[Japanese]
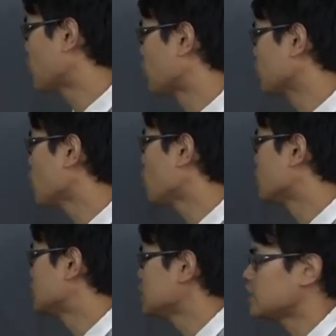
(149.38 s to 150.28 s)
いもの
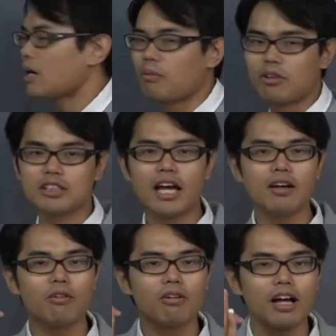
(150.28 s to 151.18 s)
と小さいもの
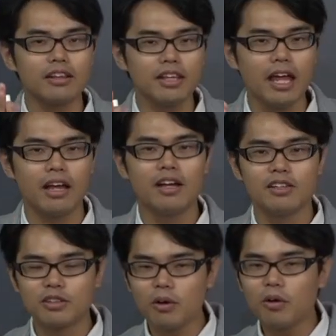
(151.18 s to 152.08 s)
サイコロがあって
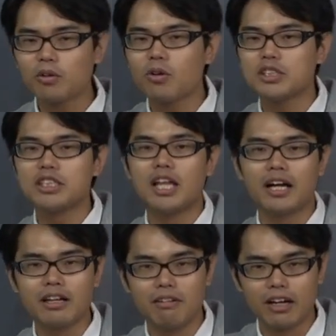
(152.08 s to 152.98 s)
それを同時に投
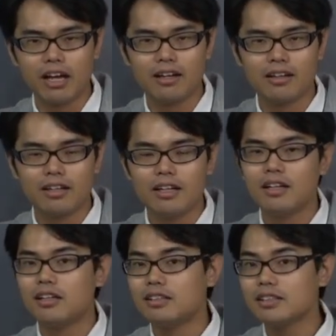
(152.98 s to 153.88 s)
げるわけ
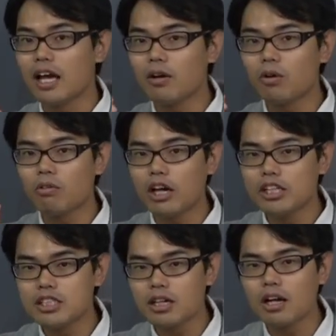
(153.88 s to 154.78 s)
サイコロは
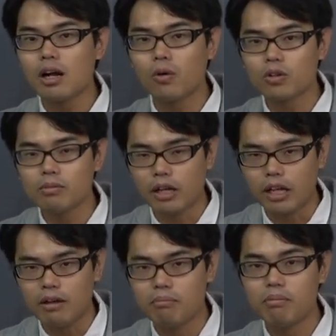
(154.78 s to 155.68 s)
1から6ま
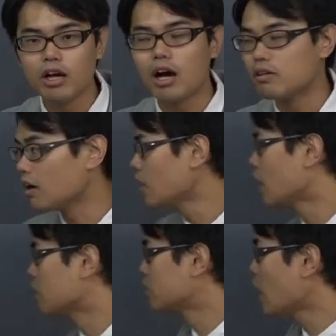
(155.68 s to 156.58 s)
で目があるか
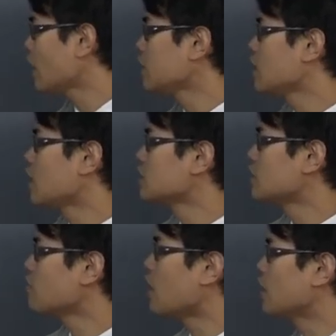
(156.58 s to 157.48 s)
ら大に関し
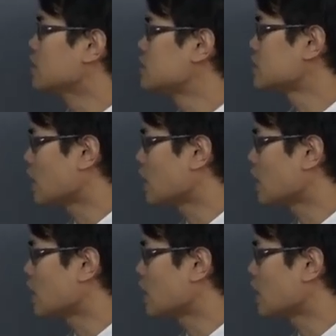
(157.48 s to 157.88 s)
ては1